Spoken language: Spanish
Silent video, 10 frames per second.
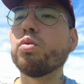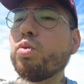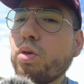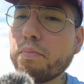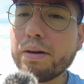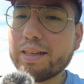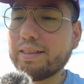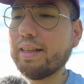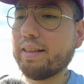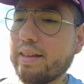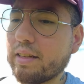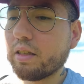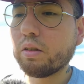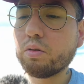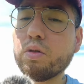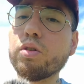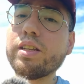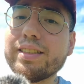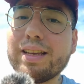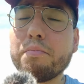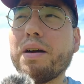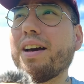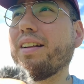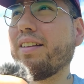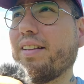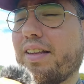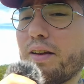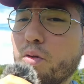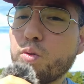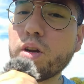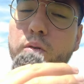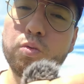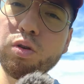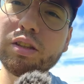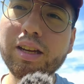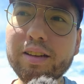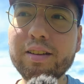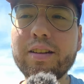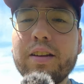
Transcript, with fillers: tú no pagas nada, no tienes que pagar ninguna cuota,